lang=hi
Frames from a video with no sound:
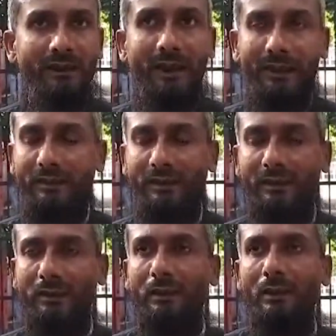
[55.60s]
जारी
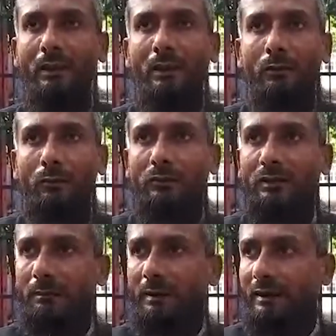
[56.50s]
थी
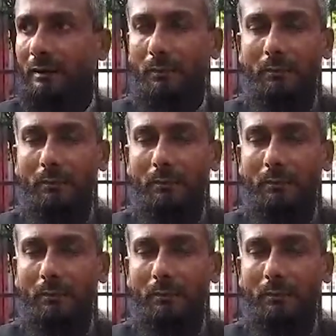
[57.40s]
उसी में धन